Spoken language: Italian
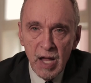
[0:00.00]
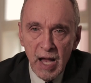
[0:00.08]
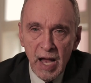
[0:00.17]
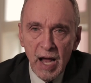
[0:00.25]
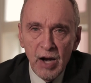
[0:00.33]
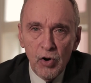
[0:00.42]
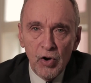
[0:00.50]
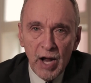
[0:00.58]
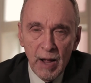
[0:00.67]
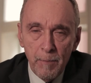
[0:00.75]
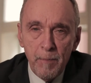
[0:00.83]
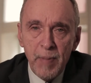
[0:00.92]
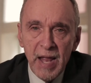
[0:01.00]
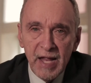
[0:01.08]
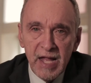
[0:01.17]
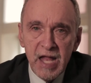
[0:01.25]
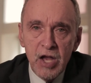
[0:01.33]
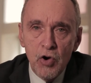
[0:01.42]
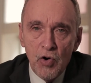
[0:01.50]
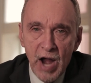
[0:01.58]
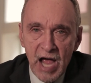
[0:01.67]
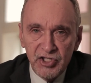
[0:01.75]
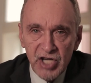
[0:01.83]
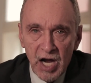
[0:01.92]
E allora per chi non
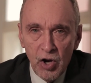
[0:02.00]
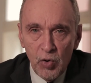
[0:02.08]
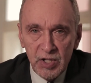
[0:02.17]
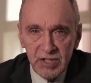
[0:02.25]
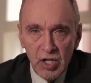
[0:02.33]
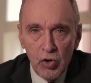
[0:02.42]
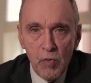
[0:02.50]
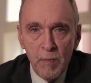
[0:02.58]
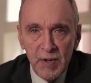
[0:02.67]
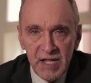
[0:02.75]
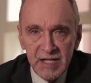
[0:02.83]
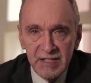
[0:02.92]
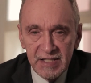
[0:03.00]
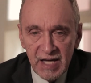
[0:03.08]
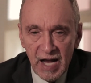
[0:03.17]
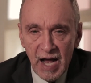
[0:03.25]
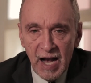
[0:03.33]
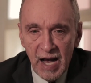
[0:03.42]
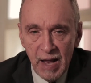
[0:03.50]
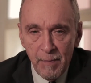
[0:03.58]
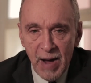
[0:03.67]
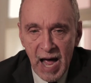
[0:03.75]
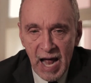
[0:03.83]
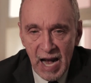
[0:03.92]
ha già queste competenze
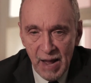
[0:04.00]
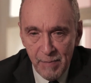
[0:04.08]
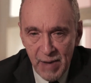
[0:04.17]
alla